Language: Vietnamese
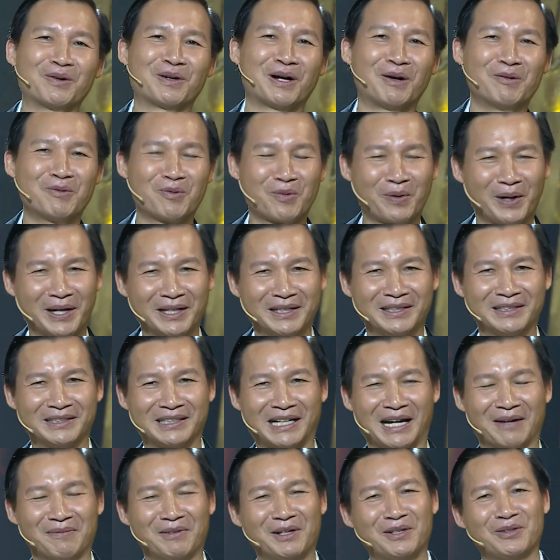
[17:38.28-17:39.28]
cũng không quên
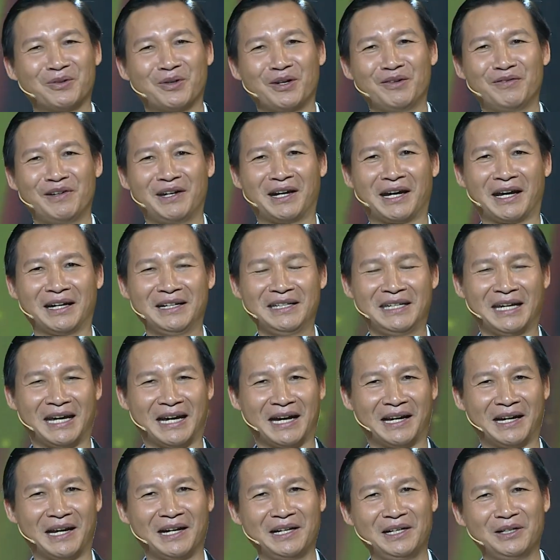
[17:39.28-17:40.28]
cảm ơn quý vị khán
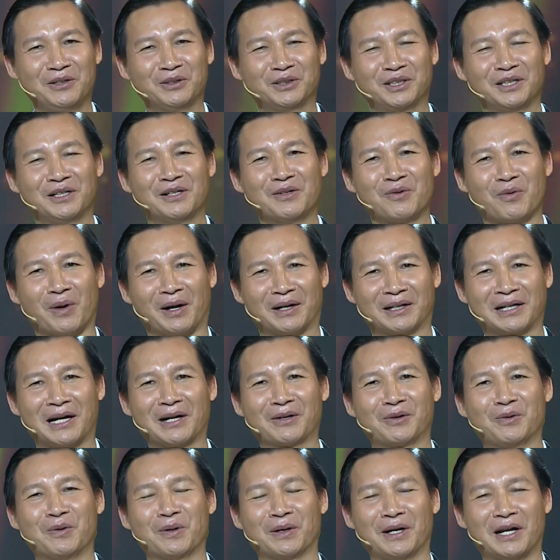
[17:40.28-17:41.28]
giả đã yêu thương khoảnh
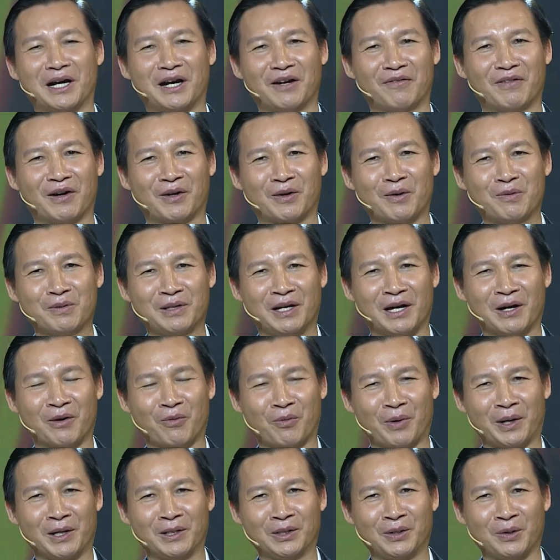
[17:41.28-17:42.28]
khắc cuộc đời và khung giờ
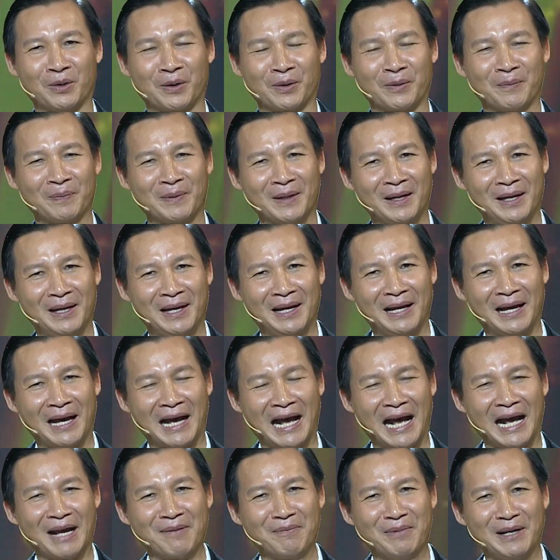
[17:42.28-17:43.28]
quen thuộc
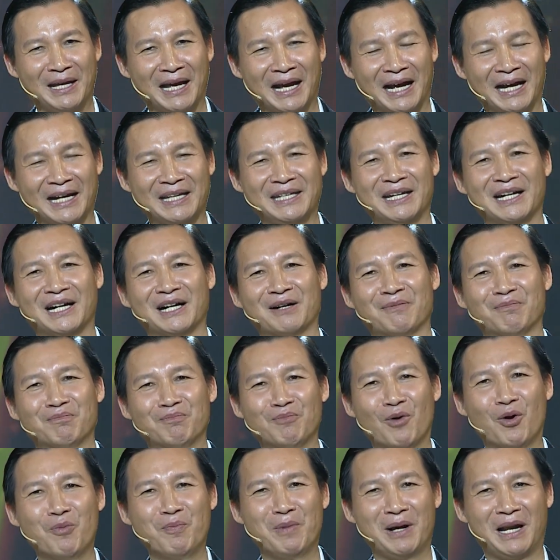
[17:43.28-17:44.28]
22 giờ
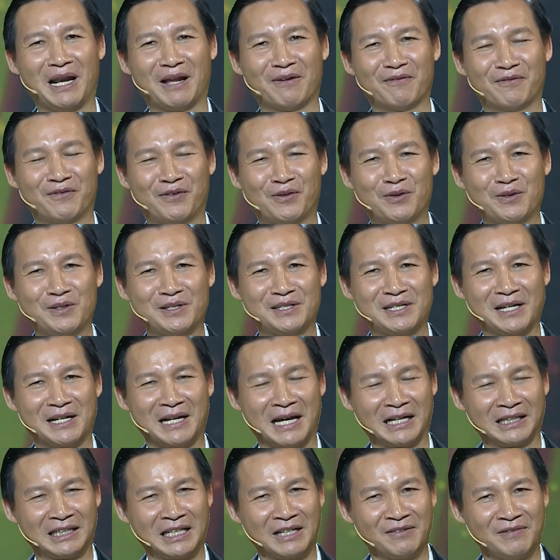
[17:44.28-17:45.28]
45 phút trên
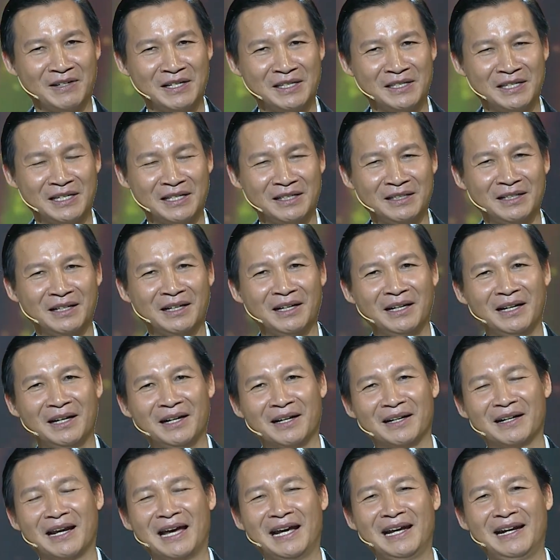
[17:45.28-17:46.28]
HTV9.
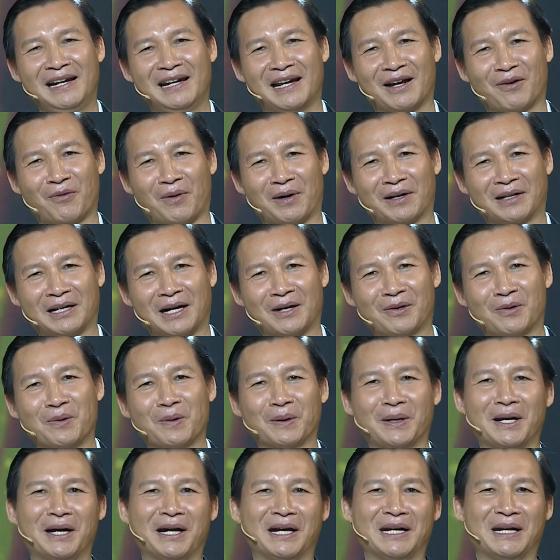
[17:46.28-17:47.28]
Đây là khoảnh khắc
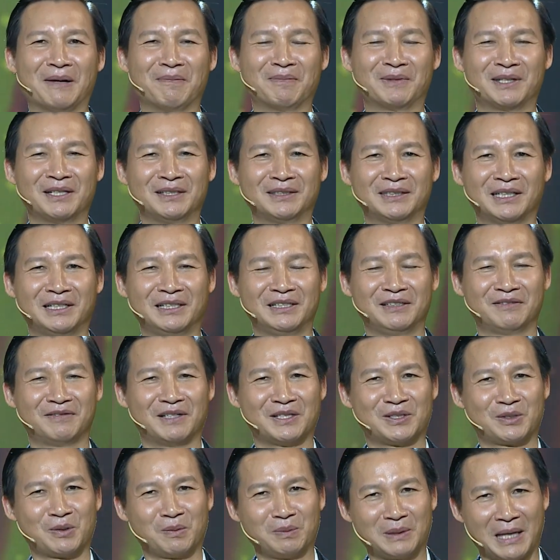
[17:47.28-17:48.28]
cuộc đời năm thứ tư
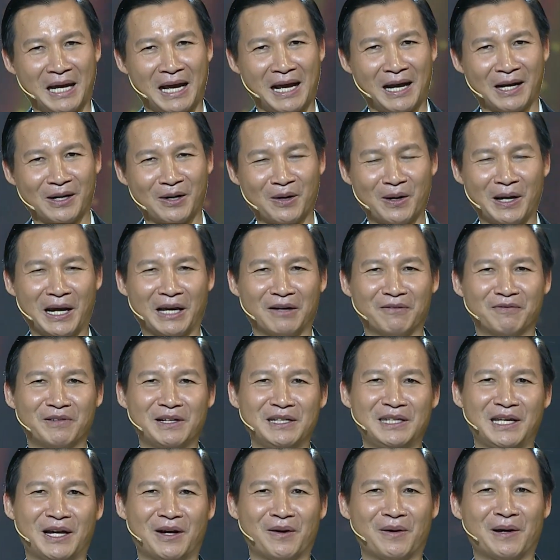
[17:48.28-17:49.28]
và chúng ta có hẹn
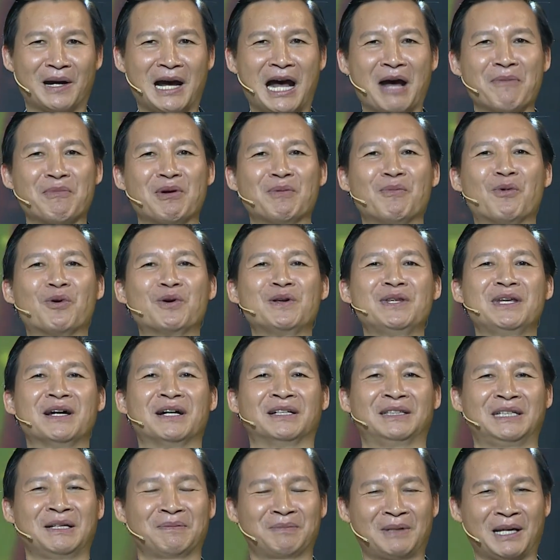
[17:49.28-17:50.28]
với nhau 24 giờ
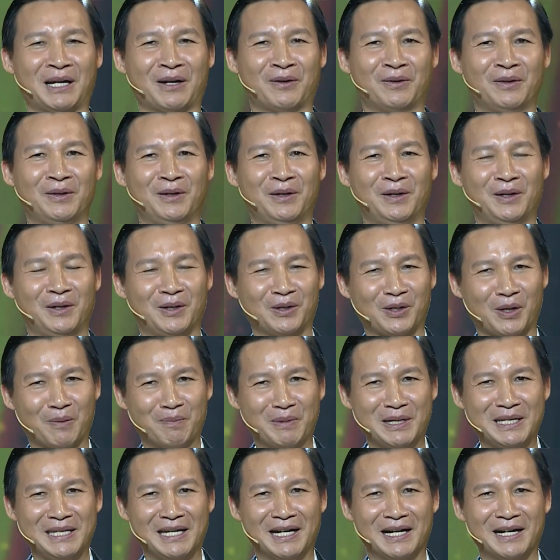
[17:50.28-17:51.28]
tiếp theo. Còn
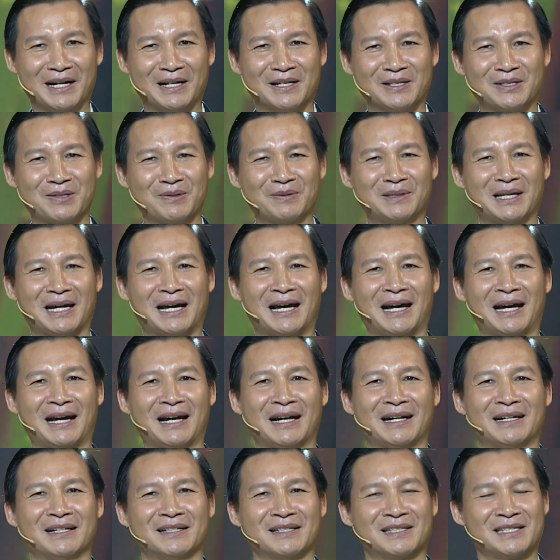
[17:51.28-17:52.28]
bây giờ chúng ta
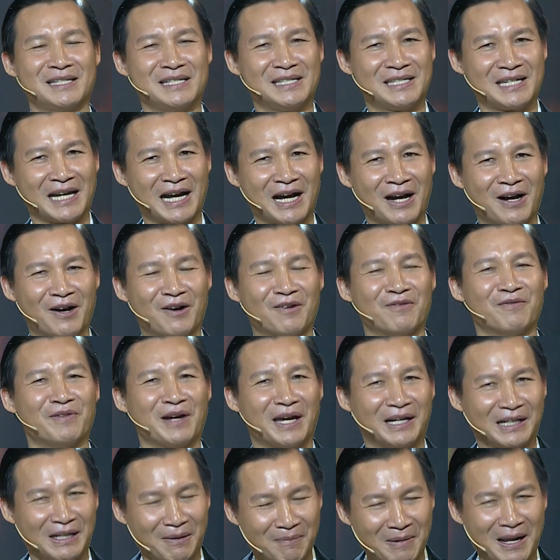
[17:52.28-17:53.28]
Xin chào
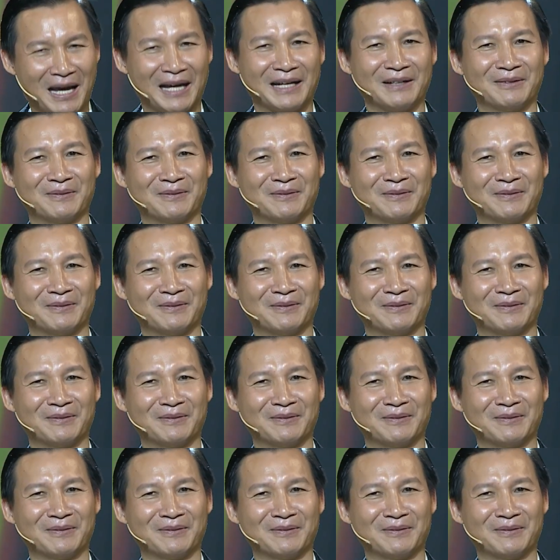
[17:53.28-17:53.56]
và hẹn gặp lại.